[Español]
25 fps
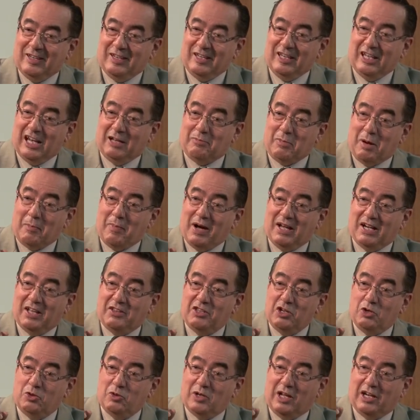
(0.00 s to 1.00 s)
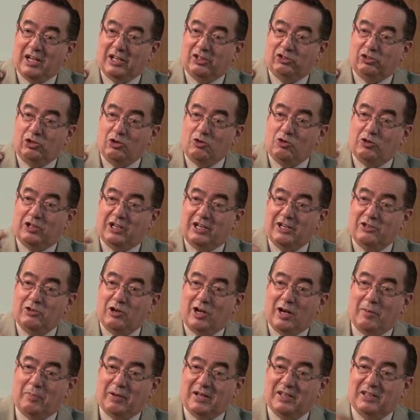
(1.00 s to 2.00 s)
Y la mamá le dijo una lección que yo
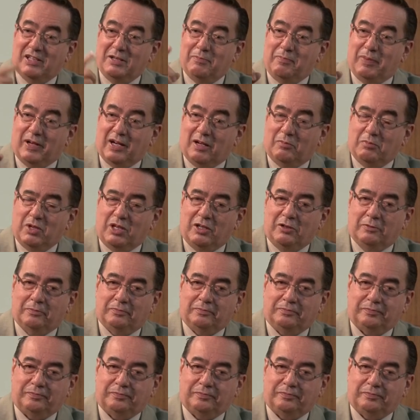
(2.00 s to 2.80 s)
la aprendí para mí.